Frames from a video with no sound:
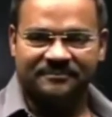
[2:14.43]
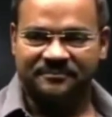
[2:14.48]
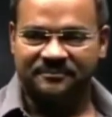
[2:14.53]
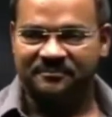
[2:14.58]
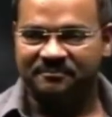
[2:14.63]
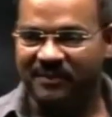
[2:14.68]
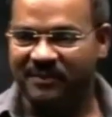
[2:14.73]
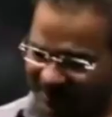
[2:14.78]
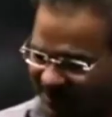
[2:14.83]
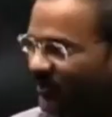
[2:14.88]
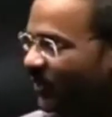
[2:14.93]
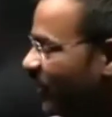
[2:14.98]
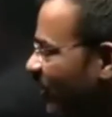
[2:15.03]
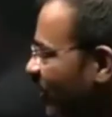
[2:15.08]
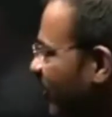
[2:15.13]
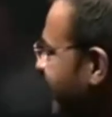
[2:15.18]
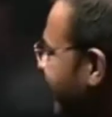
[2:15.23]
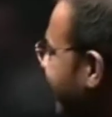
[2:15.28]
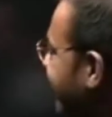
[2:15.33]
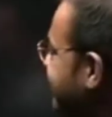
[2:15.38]
पर तुम हो
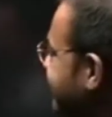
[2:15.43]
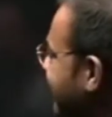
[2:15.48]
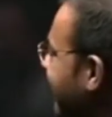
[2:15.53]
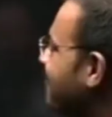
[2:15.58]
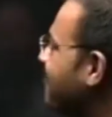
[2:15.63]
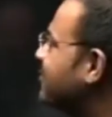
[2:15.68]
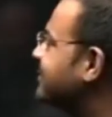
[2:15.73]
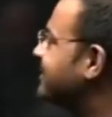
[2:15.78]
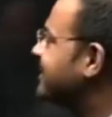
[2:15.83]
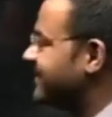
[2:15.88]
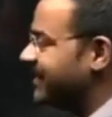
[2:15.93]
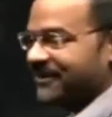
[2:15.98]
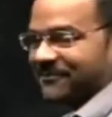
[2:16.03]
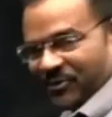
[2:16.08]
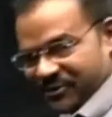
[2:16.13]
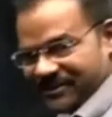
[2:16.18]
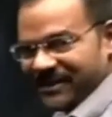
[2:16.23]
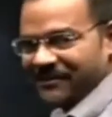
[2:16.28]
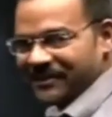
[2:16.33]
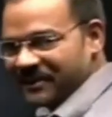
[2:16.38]
कि किस्सा मुख्तसर
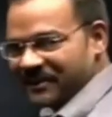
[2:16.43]
मुख्तसर मतलब